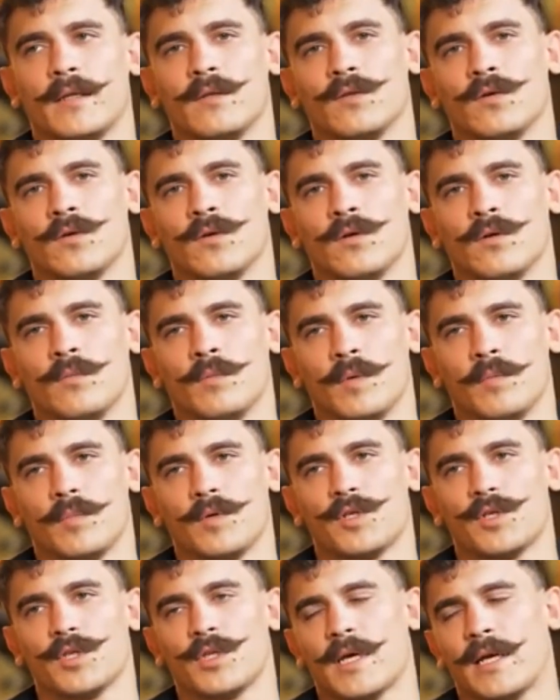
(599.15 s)
Но мы
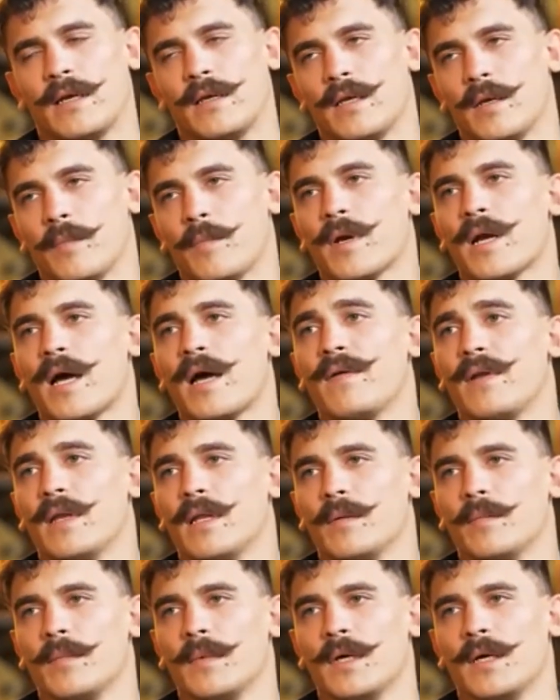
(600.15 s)
посчитали
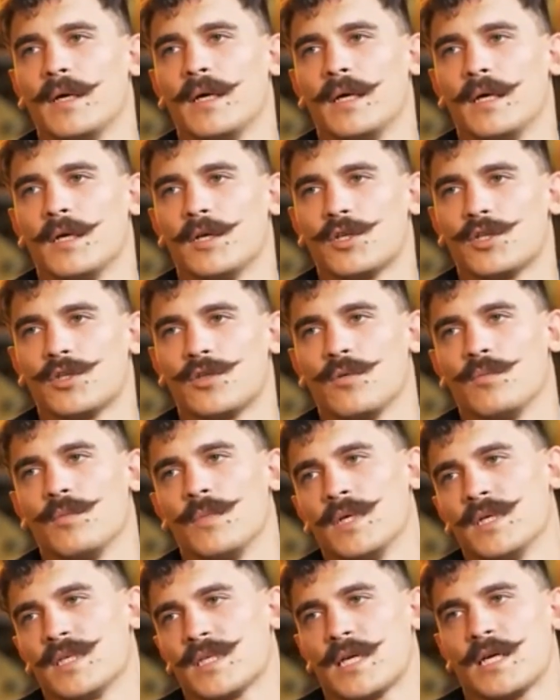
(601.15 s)
неправильным, что
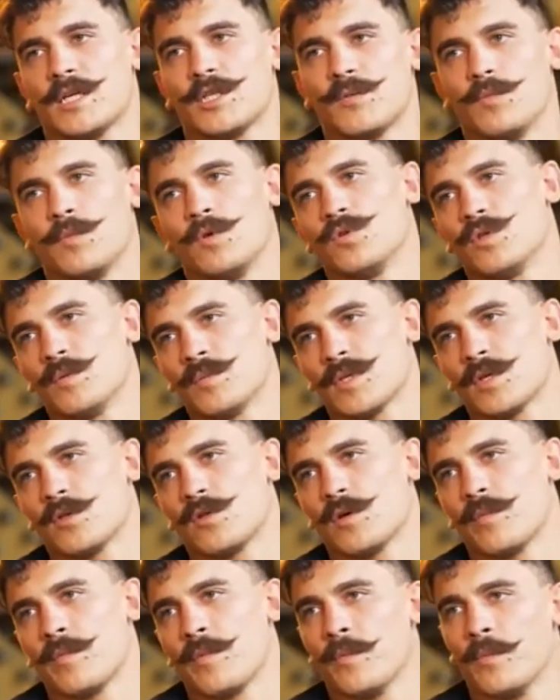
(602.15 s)
мы скажем людям, с
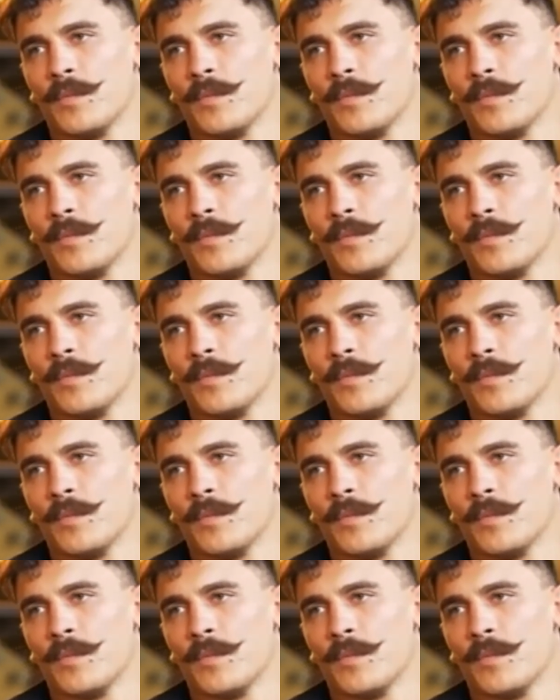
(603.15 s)
которыми